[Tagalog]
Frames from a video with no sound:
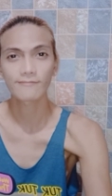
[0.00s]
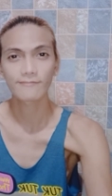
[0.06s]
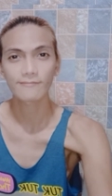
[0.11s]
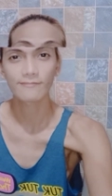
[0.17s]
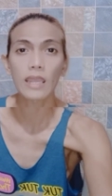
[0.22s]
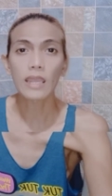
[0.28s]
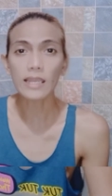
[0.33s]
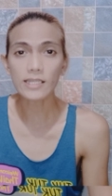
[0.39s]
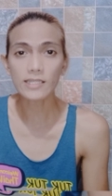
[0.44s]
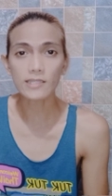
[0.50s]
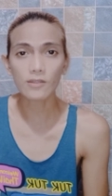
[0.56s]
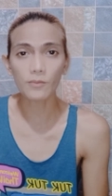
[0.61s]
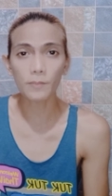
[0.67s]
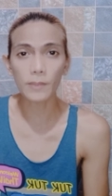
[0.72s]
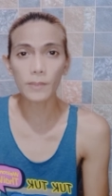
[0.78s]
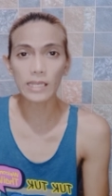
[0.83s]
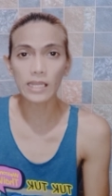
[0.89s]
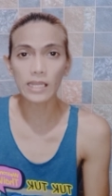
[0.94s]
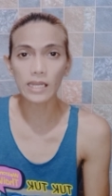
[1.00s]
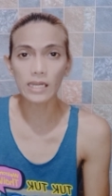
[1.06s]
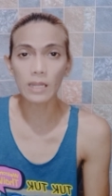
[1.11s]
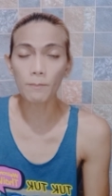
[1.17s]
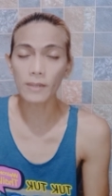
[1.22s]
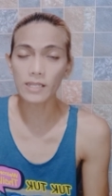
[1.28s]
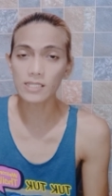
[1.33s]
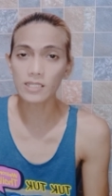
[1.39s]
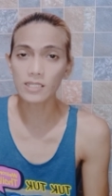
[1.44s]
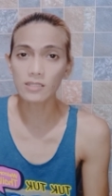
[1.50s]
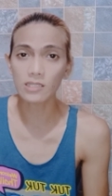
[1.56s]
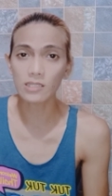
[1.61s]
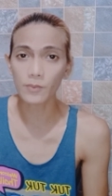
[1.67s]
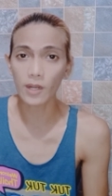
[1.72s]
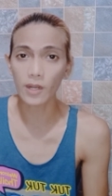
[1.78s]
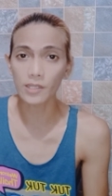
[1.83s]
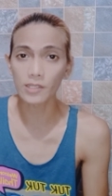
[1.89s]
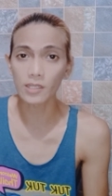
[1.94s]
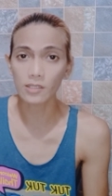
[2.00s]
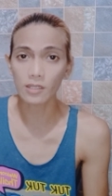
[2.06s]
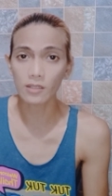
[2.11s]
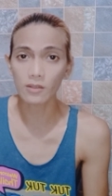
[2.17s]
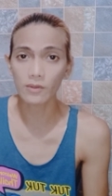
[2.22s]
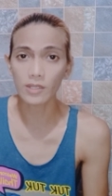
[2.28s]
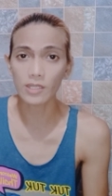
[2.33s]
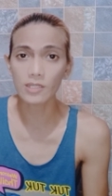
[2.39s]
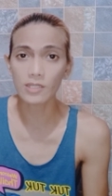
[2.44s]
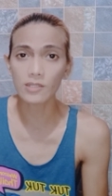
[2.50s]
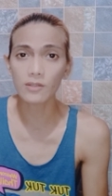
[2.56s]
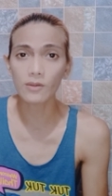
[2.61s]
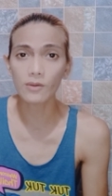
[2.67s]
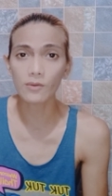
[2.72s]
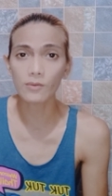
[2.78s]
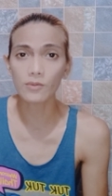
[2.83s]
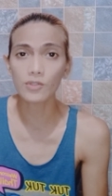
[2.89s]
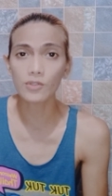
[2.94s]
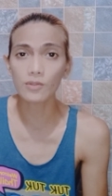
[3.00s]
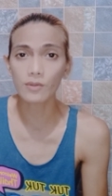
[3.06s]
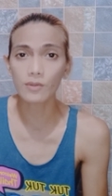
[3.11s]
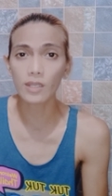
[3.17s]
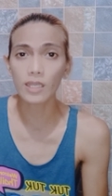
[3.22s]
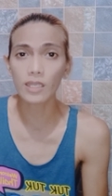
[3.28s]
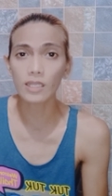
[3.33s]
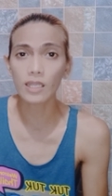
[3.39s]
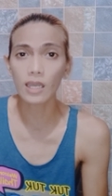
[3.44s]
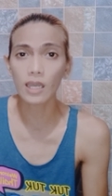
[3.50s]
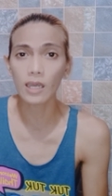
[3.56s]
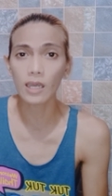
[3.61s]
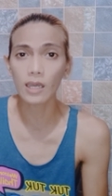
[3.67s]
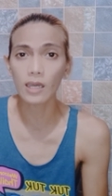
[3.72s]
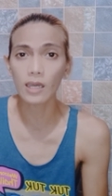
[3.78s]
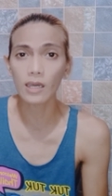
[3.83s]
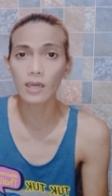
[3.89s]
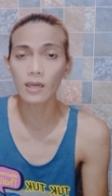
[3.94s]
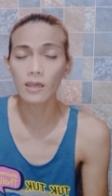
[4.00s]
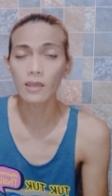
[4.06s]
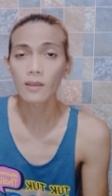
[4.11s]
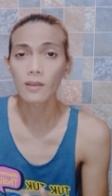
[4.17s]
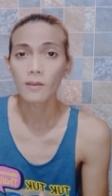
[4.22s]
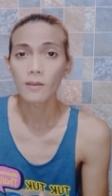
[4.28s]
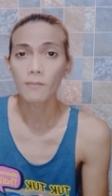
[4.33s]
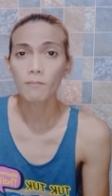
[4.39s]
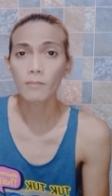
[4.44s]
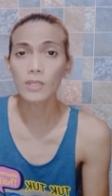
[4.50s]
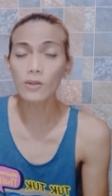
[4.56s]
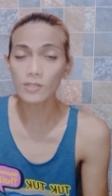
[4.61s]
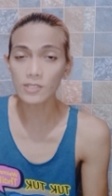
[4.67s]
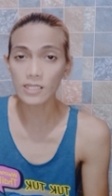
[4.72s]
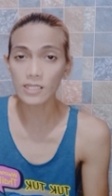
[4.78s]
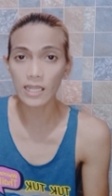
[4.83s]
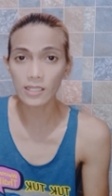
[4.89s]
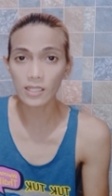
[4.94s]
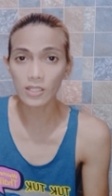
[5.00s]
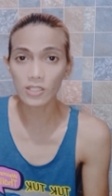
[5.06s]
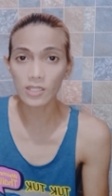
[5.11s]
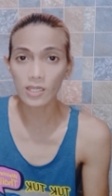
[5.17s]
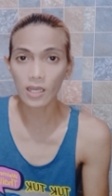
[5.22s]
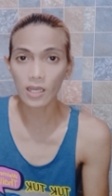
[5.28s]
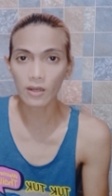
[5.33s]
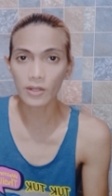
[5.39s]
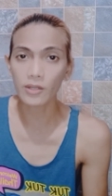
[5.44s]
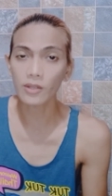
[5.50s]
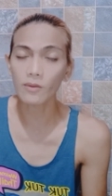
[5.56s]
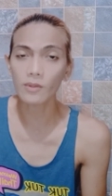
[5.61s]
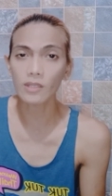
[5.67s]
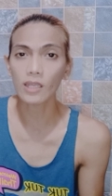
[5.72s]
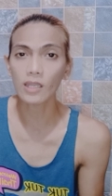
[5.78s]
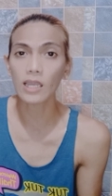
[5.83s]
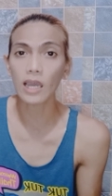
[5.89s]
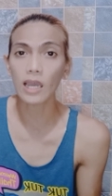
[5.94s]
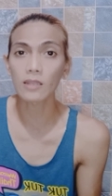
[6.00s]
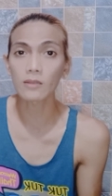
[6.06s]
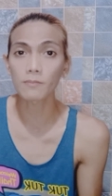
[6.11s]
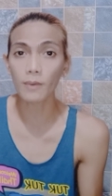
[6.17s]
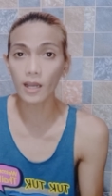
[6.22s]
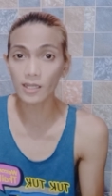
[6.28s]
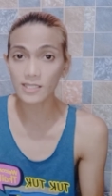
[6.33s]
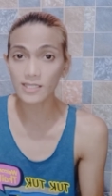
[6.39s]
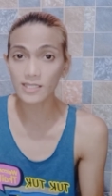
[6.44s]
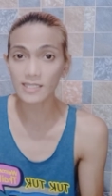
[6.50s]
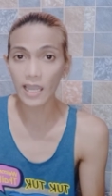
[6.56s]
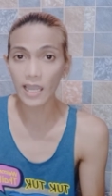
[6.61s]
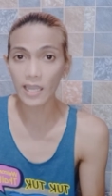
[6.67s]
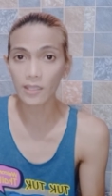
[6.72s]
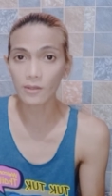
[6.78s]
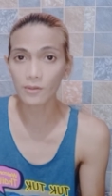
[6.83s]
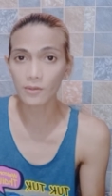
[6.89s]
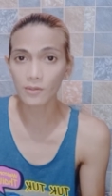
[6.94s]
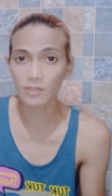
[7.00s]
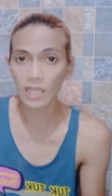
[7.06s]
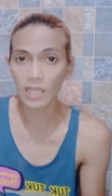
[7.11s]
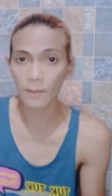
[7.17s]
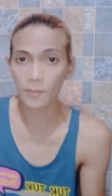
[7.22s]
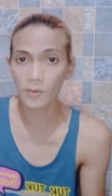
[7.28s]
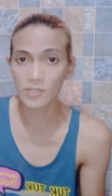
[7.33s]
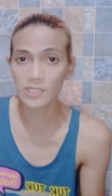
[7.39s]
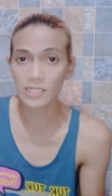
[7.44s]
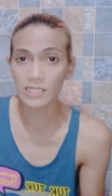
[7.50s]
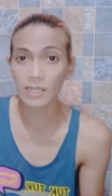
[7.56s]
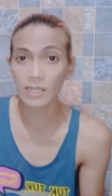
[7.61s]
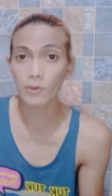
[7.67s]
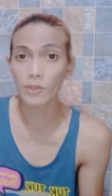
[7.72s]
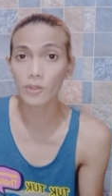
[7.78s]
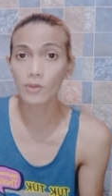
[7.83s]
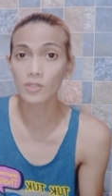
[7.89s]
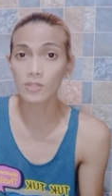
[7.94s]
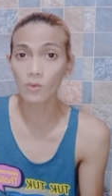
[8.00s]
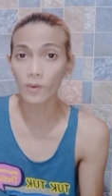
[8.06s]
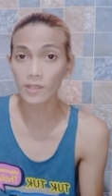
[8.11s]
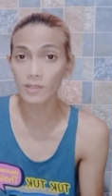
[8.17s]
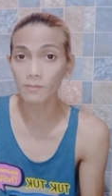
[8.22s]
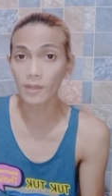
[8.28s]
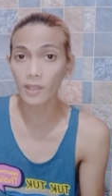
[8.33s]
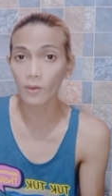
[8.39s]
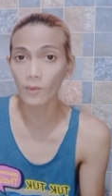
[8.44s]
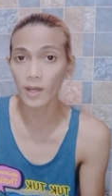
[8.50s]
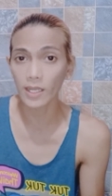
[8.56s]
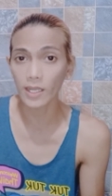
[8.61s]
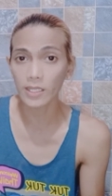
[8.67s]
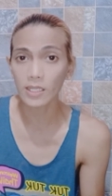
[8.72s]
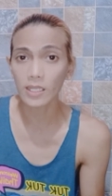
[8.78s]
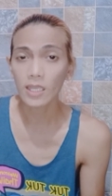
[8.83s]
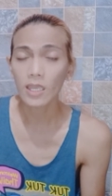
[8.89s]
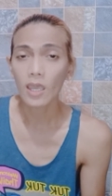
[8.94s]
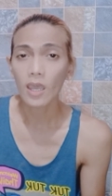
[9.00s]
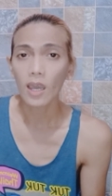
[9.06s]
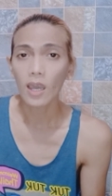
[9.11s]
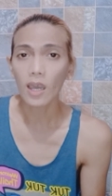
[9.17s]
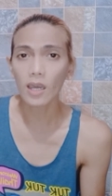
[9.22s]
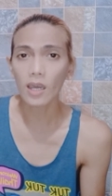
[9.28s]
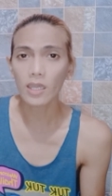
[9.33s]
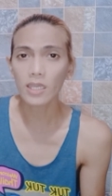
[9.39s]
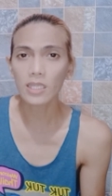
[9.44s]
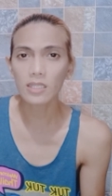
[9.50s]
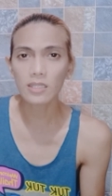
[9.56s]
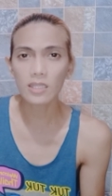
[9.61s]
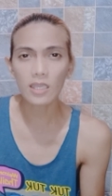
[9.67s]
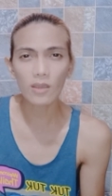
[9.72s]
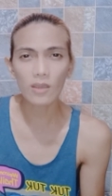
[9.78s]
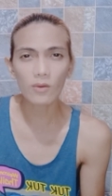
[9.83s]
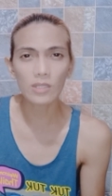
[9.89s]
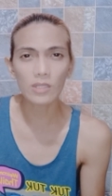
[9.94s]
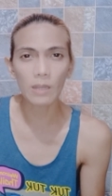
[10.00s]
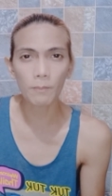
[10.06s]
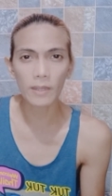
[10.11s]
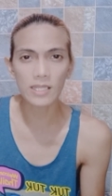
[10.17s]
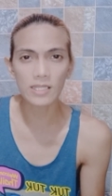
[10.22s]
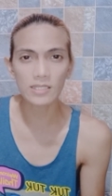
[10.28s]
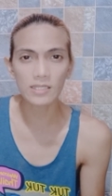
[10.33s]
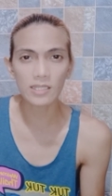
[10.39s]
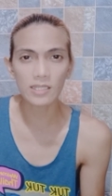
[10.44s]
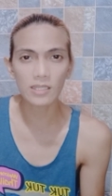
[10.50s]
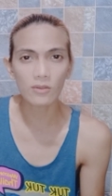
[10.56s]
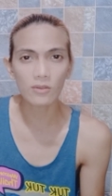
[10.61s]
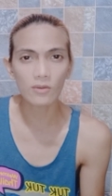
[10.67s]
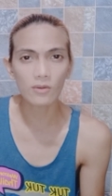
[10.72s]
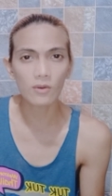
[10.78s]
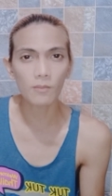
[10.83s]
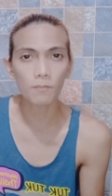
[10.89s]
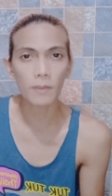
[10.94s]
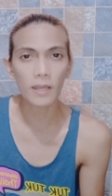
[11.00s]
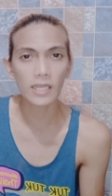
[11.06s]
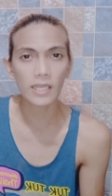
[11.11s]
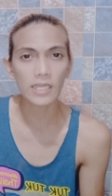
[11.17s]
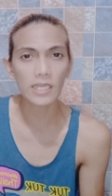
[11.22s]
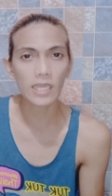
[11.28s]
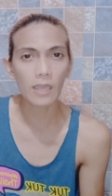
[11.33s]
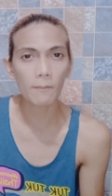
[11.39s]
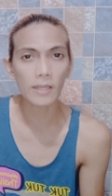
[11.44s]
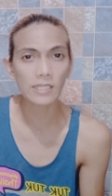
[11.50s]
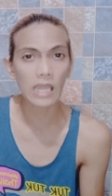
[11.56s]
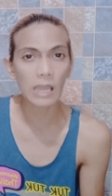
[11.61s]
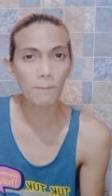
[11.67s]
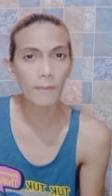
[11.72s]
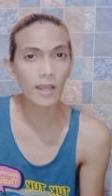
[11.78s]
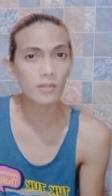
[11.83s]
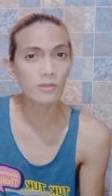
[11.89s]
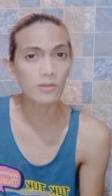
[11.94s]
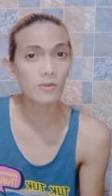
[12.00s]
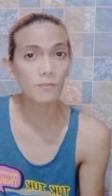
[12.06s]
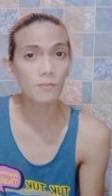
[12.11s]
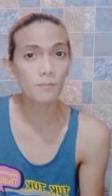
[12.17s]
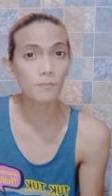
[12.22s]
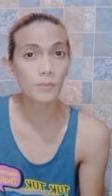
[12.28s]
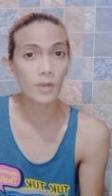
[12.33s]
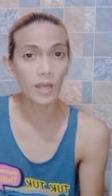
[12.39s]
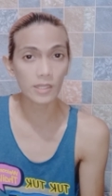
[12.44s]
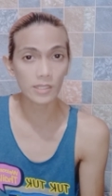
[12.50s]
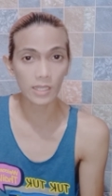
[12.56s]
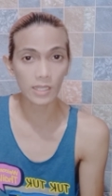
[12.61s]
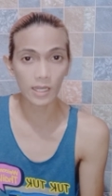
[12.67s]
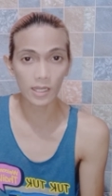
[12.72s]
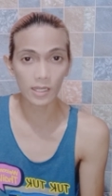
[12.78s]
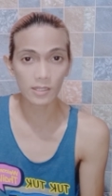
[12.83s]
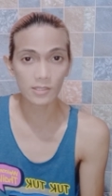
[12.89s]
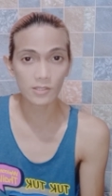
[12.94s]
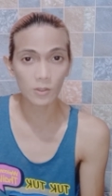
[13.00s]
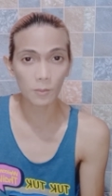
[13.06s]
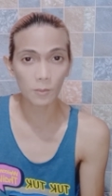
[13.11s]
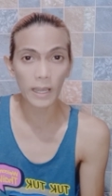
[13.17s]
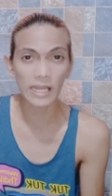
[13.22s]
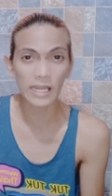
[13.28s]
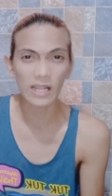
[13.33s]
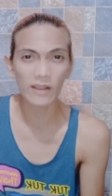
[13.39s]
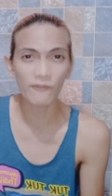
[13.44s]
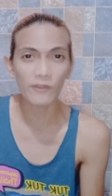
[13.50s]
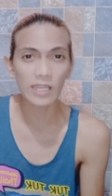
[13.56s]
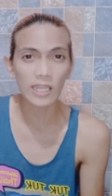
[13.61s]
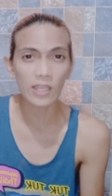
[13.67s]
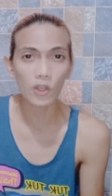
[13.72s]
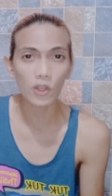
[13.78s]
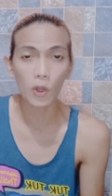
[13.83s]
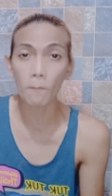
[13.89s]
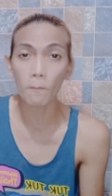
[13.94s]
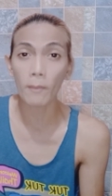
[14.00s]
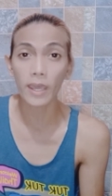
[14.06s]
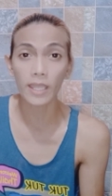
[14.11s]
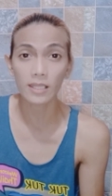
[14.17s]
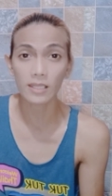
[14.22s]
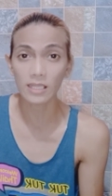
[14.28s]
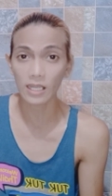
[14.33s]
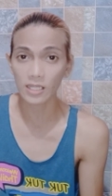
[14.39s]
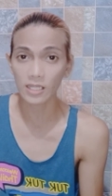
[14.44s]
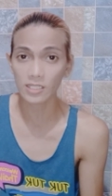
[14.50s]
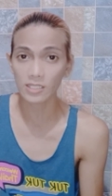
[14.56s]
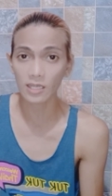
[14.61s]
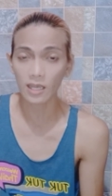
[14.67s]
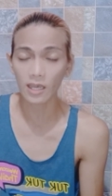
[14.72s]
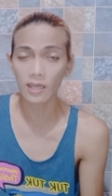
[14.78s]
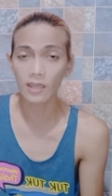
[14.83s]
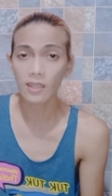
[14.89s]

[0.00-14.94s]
Next ko pala nga napansin sa product na to is yung during na binuksan natin siya or yung nag-unbox tayo tapos inamoy ko siya one by one uh, hindi ko napansin yung pagiging matapang ng product. So, parang feeling ko mild lang siya.